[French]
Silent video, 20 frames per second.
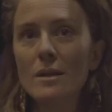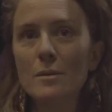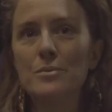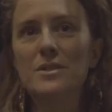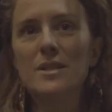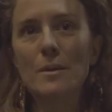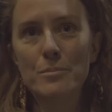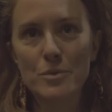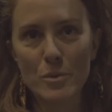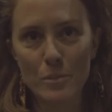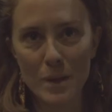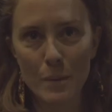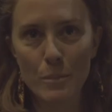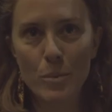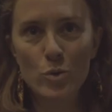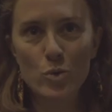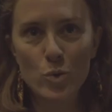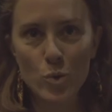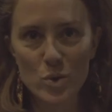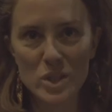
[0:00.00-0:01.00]
Et puis ça me semblait
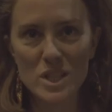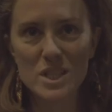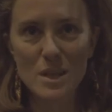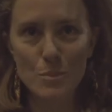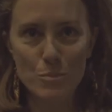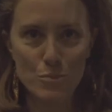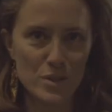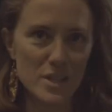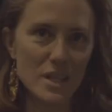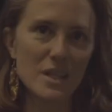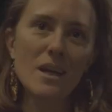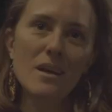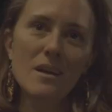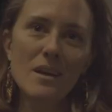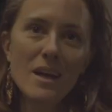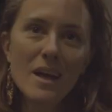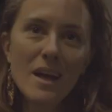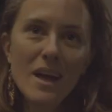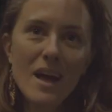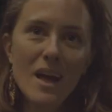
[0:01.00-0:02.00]
important aussi que ça puisse être.
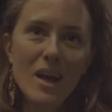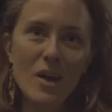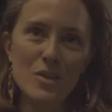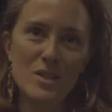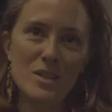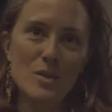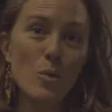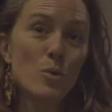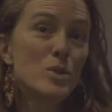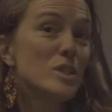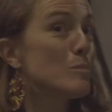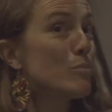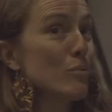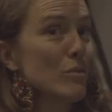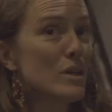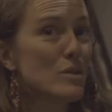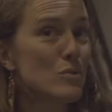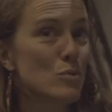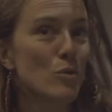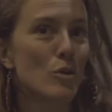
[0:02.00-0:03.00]
C'est aussi
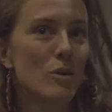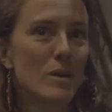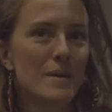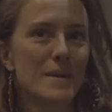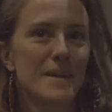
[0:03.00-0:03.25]
pour les sourds.